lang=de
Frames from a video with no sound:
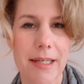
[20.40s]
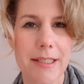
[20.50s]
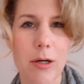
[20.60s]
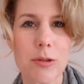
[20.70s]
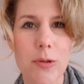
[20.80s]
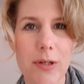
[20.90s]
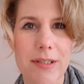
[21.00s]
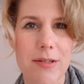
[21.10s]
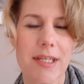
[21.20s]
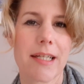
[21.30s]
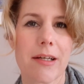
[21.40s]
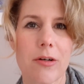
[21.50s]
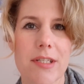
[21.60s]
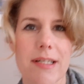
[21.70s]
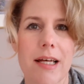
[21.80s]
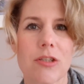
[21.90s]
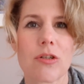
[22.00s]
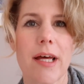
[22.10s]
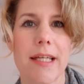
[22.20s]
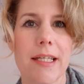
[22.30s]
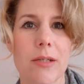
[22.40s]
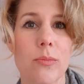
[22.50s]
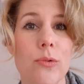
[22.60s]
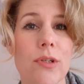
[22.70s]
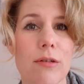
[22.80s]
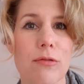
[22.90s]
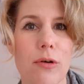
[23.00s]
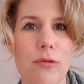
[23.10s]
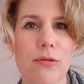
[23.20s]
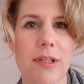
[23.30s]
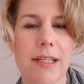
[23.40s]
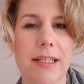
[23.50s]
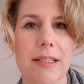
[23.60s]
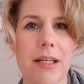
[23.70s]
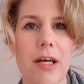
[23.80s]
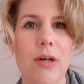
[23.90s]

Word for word: Die Autorin Susanne Rössner hat schon einige Bücher veröffentlicht